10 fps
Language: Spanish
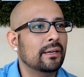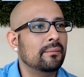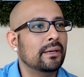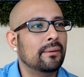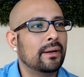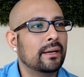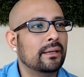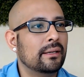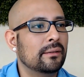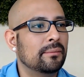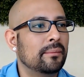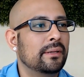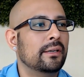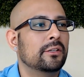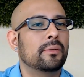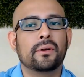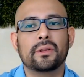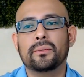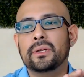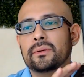Déjenme que abra aquí simplemente el
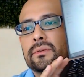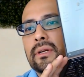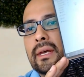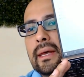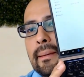explorador de Windows.